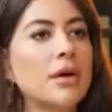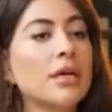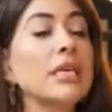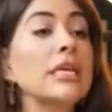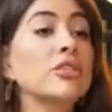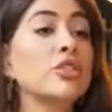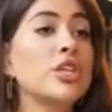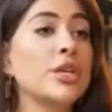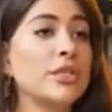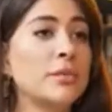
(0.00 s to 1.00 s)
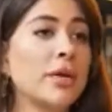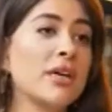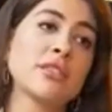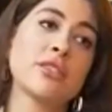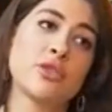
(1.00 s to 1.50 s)
А какие ощущения? Тебе
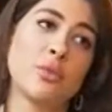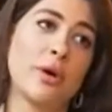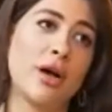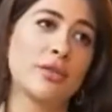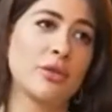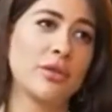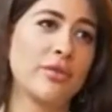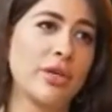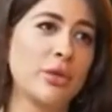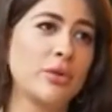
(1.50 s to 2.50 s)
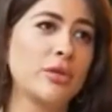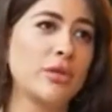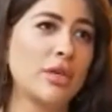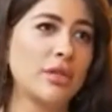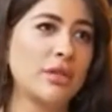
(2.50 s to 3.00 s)
кажется, что пока кто-то
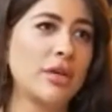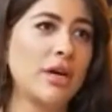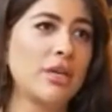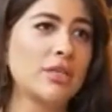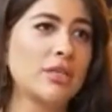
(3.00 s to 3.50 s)
воюет, ты отдыхаешь?